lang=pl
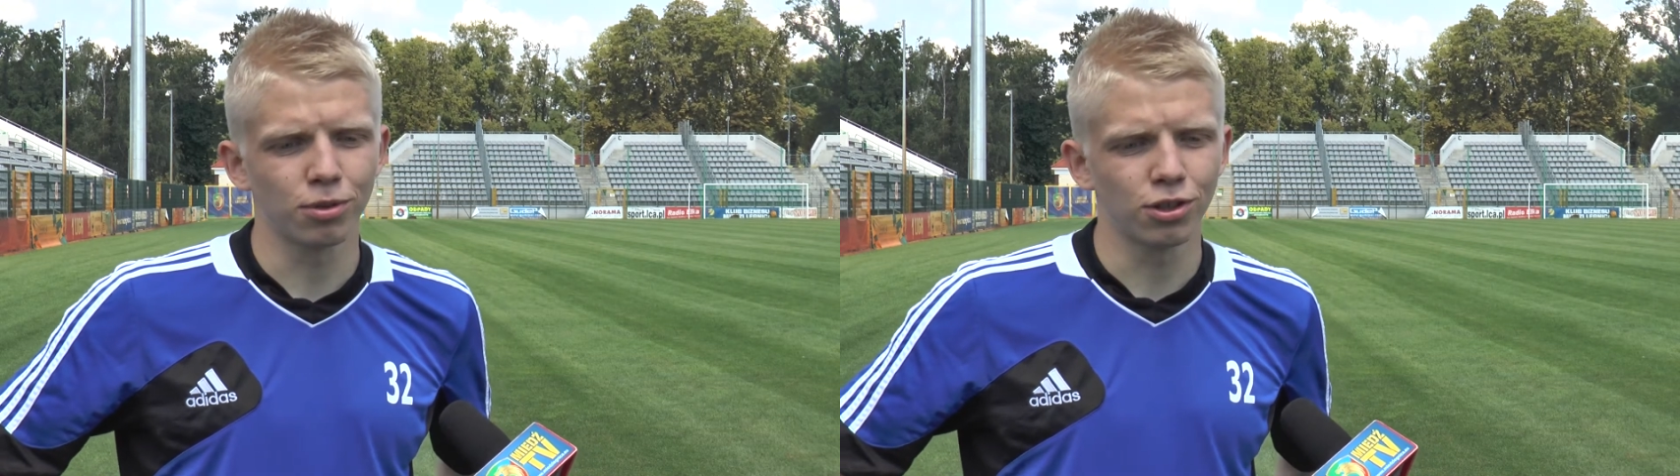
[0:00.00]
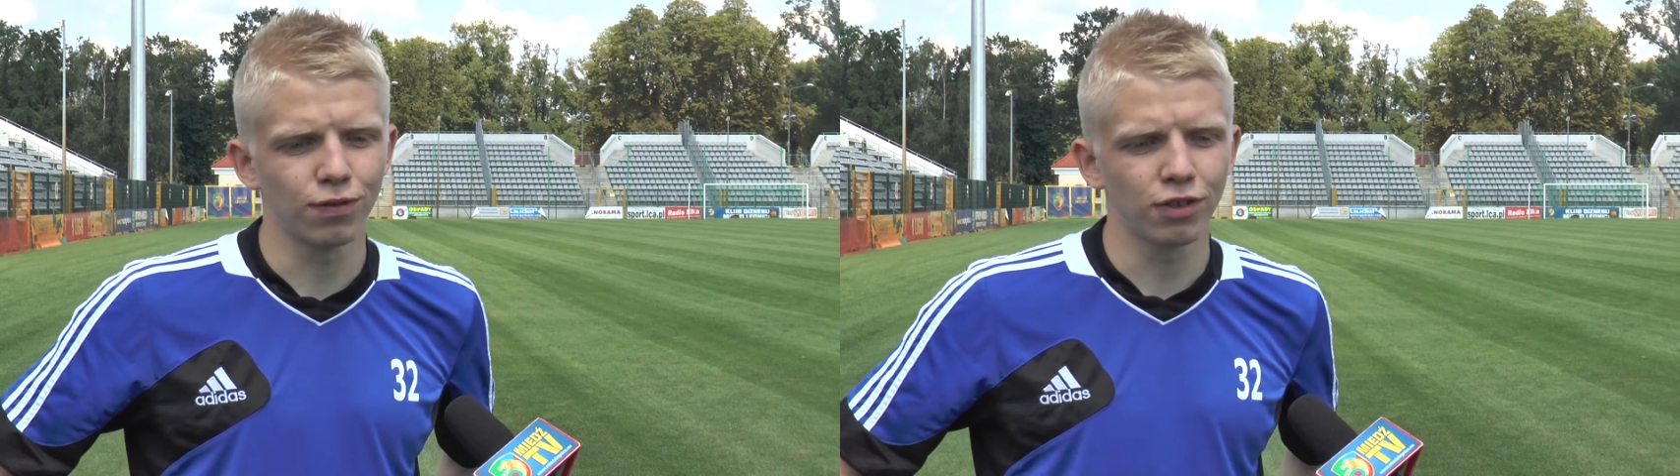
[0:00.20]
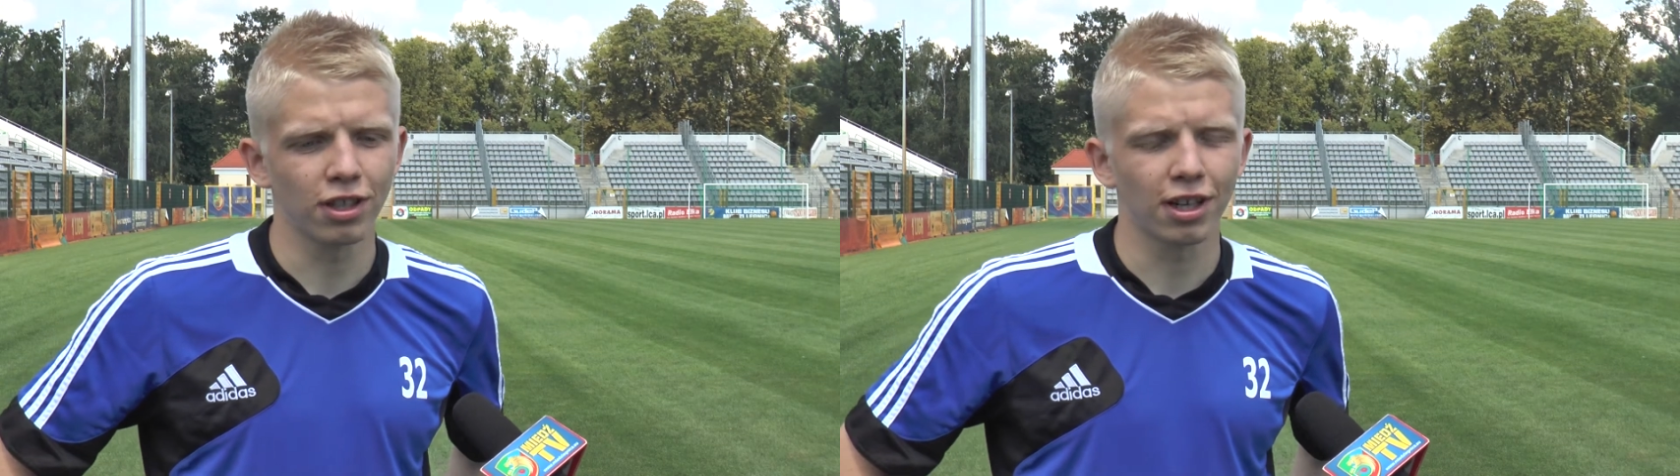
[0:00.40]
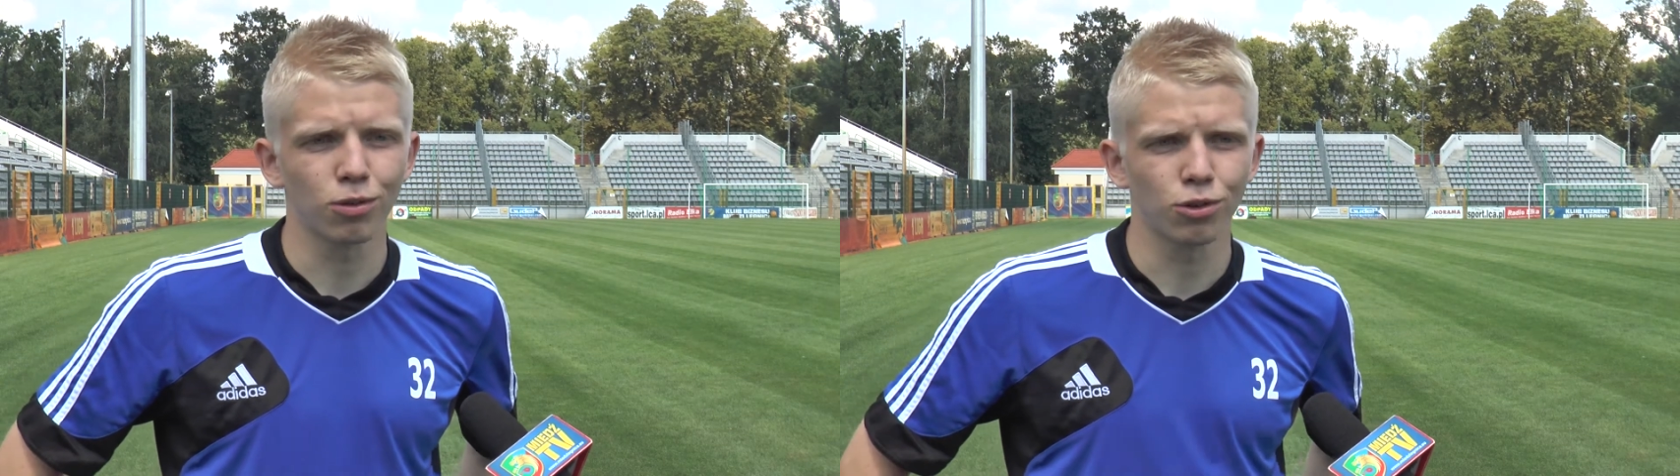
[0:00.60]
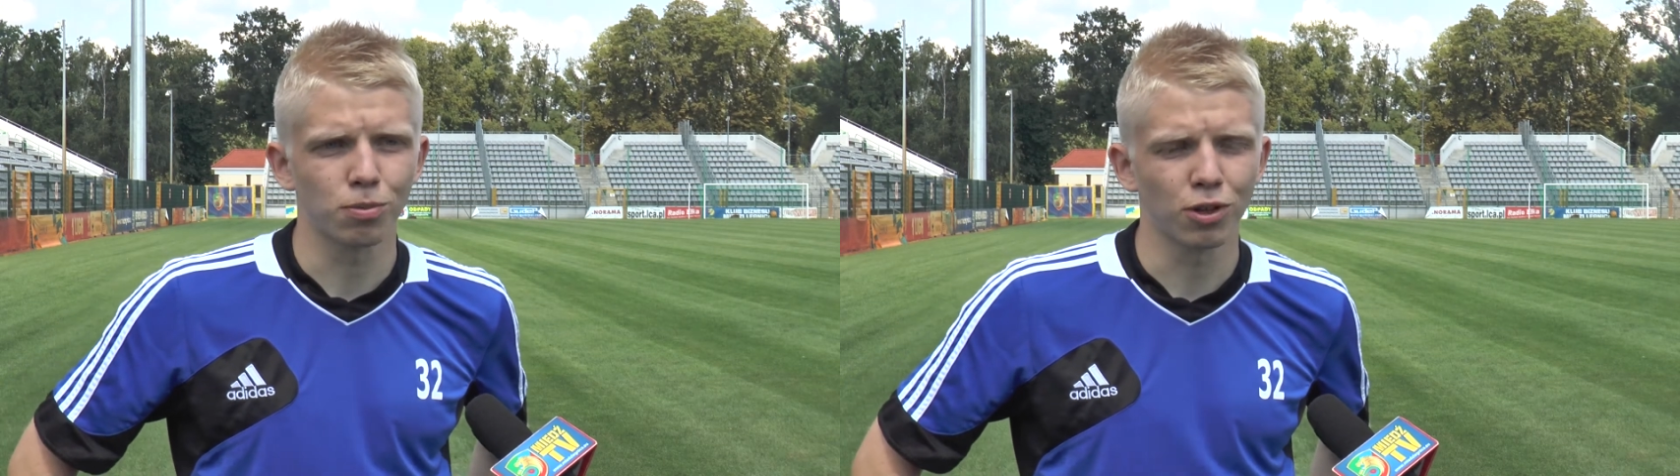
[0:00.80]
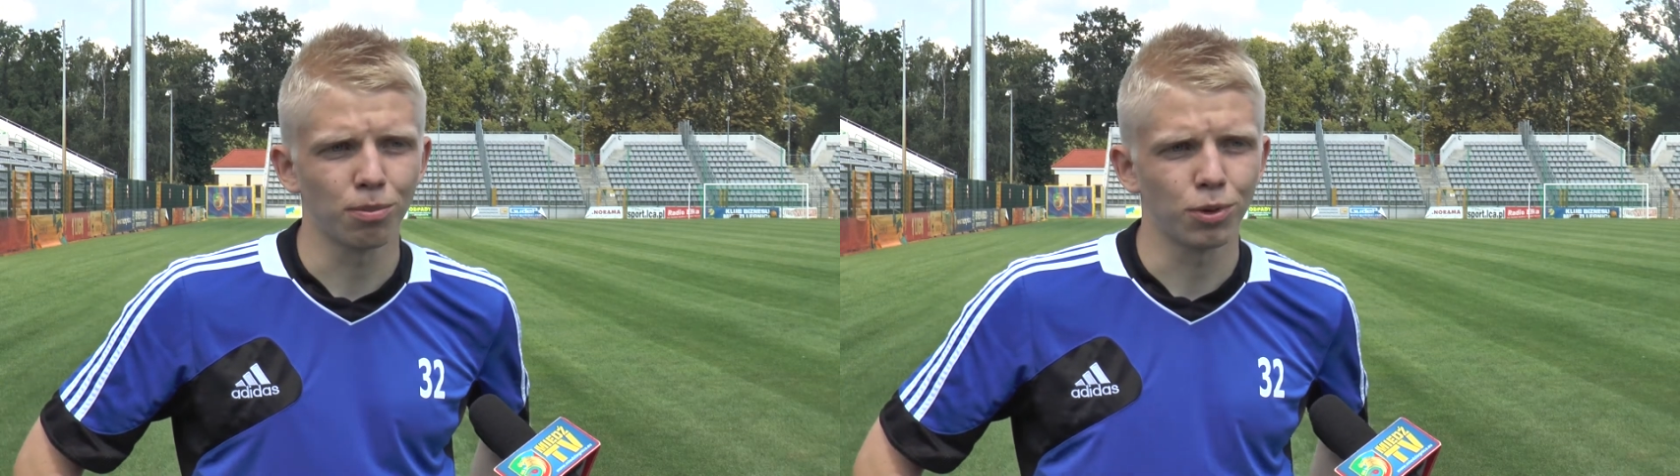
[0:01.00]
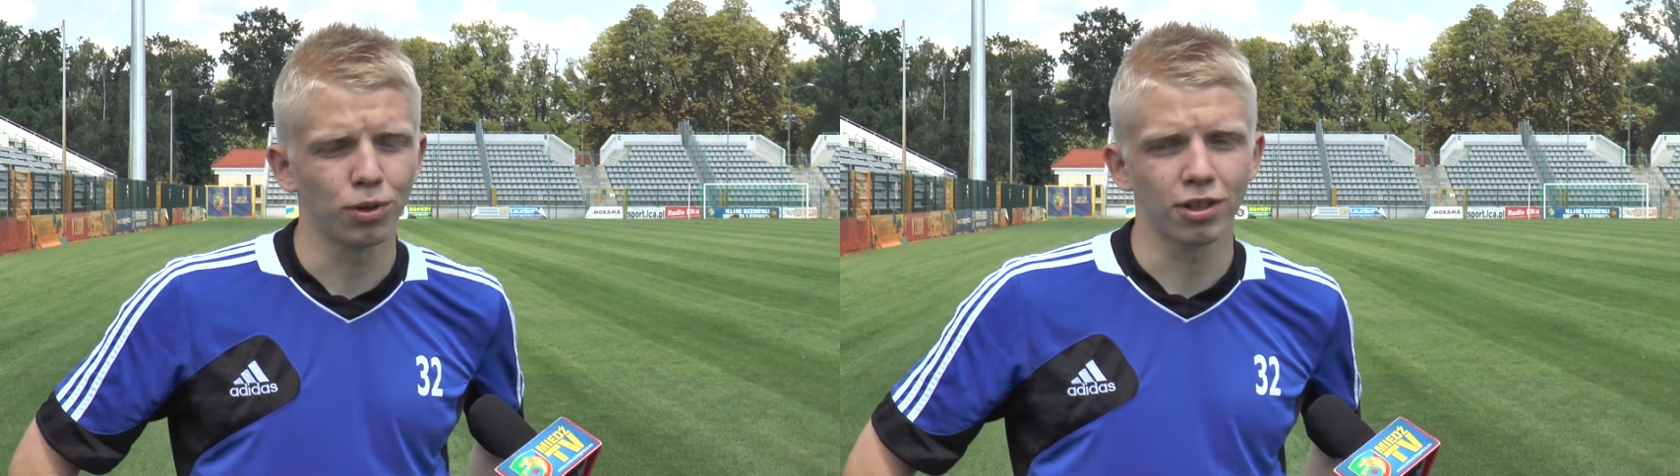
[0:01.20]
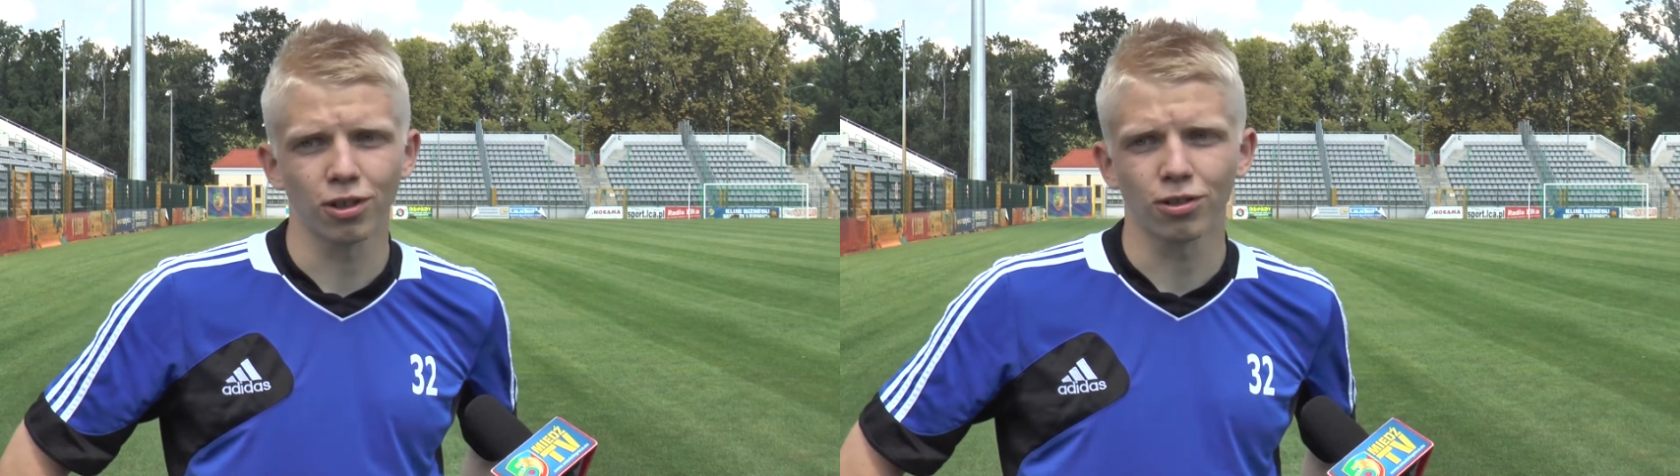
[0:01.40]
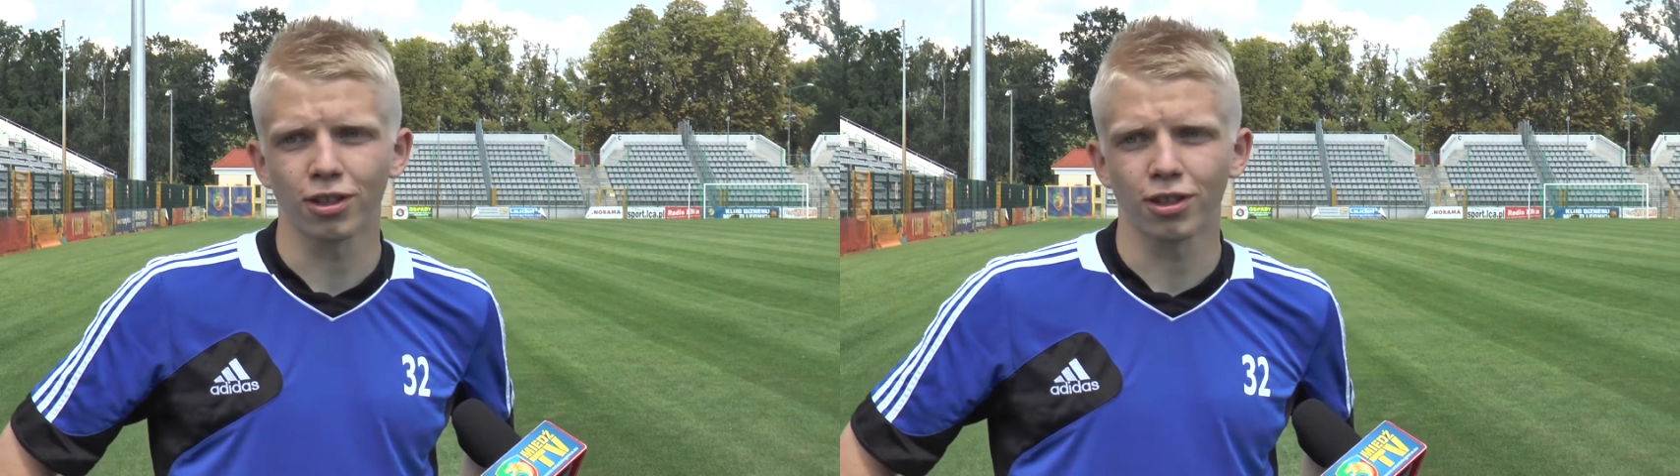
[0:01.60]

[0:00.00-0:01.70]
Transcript: przeciwnika utrzymaniem piłki tego,